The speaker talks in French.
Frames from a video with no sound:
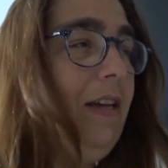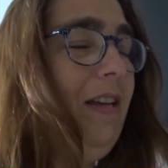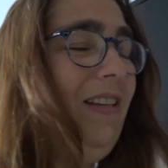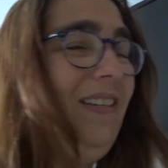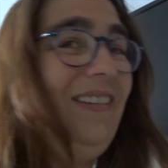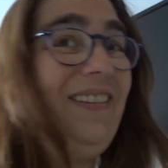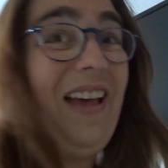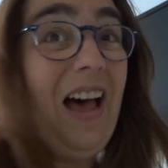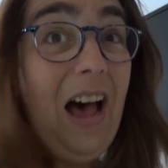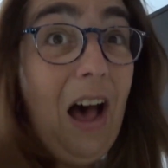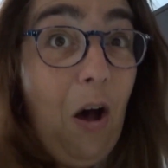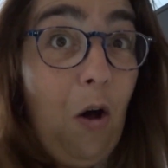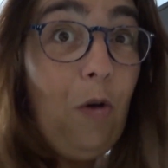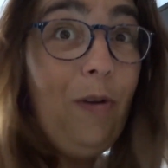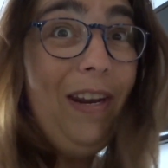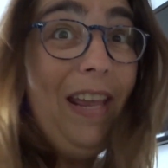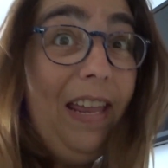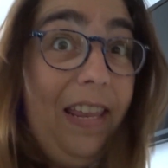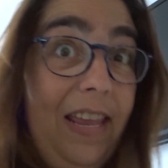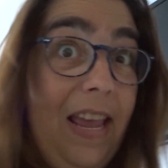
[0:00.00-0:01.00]
ça
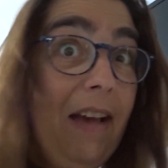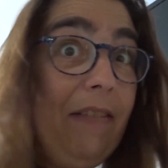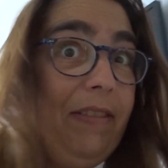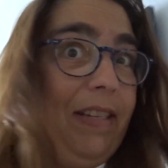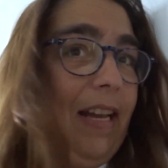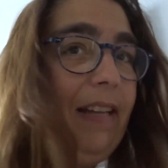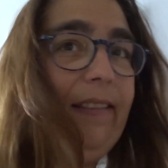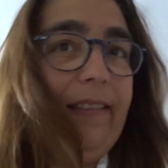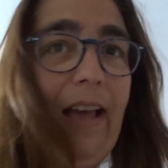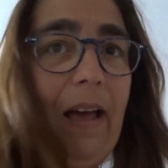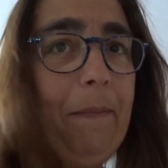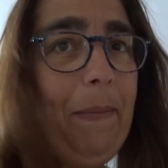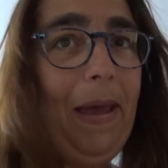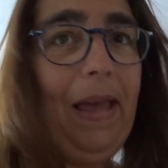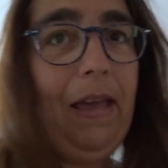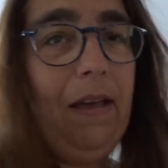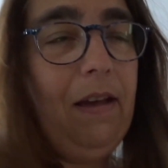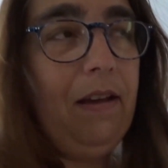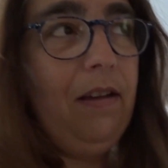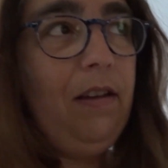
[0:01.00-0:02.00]
en énerve certains, mais
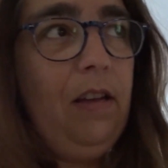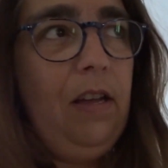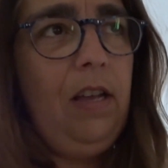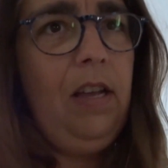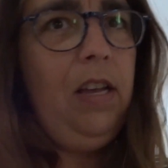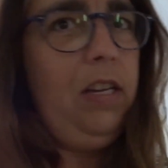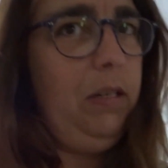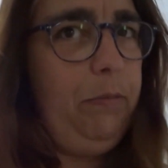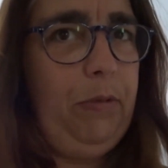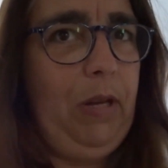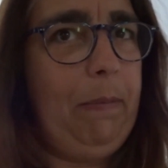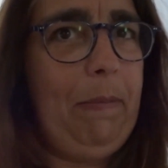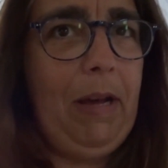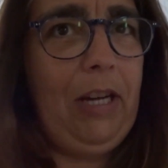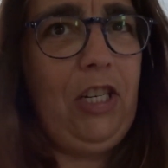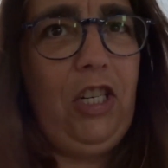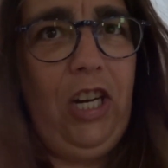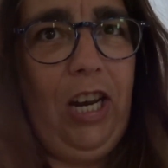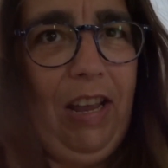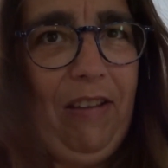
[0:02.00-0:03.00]
euh, j'ai besoin de
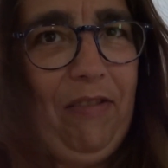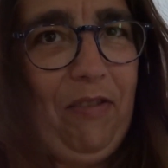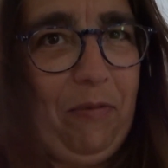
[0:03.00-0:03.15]
marcher.